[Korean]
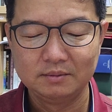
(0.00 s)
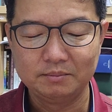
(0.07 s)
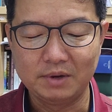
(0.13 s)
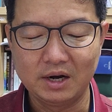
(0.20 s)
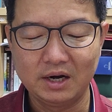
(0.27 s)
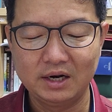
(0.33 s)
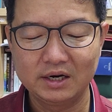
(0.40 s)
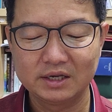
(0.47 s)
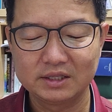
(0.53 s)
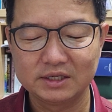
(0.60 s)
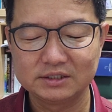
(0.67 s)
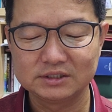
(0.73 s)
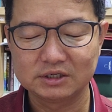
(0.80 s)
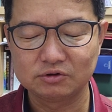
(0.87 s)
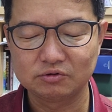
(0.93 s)
망하게
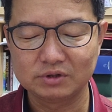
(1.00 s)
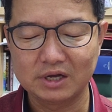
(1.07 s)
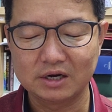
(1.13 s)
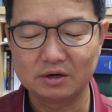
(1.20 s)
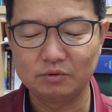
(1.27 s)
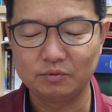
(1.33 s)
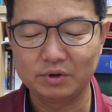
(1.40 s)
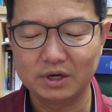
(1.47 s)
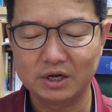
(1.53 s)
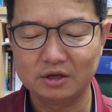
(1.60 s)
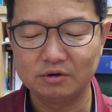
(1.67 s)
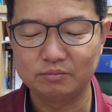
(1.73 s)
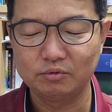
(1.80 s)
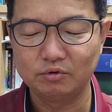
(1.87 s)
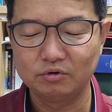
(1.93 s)
된 자도 나를
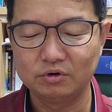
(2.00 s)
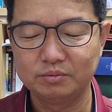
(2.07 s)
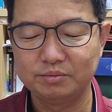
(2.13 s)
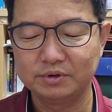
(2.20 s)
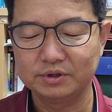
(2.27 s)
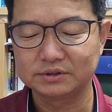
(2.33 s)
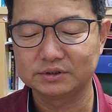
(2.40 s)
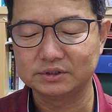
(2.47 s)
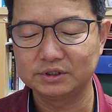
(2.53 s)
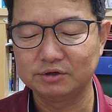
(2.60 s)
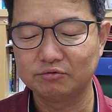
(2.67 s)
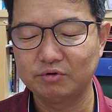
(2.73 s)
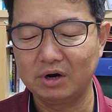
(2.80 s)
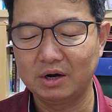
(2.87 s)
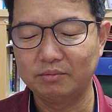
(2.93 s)
위하여 복을
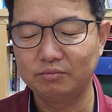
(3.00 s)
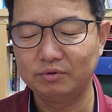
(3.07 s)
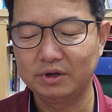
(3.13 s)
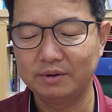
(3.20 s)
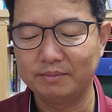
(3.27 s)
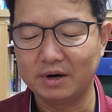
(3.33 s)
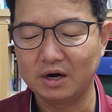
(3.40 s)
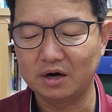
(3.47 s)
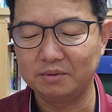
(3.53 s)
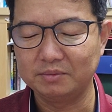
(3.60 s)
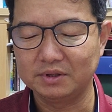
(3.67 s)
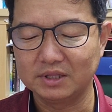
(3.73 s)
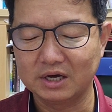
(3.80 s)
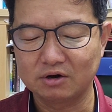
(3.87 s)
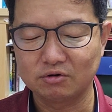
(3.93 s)
빌었으니 과부의
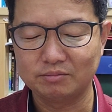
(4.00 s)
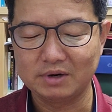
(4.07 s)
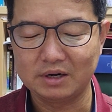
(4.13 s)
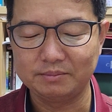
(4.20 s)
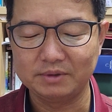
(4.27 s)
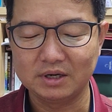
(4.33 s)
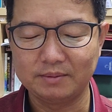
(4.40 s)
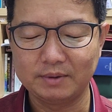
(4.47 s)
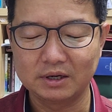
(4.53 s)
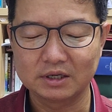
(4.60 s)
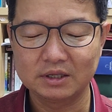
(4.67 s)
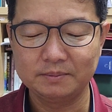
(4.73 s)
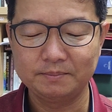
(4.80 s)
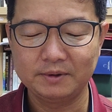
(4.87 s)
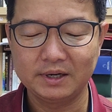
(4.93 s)
마음이 나로 말미암아
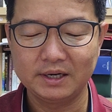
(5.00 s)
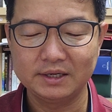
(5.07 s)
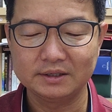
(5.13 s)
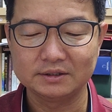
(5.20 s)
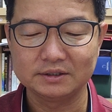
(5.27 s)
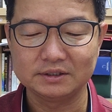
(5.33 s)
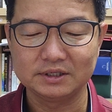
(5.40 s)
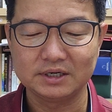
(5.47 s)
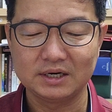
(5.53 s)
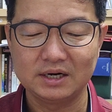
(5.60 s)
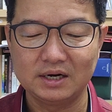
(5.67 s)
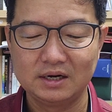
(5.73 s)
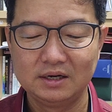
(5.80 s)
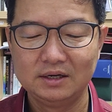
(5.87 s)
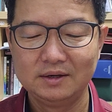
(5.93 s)

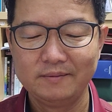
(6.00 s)
기뻐하였느니라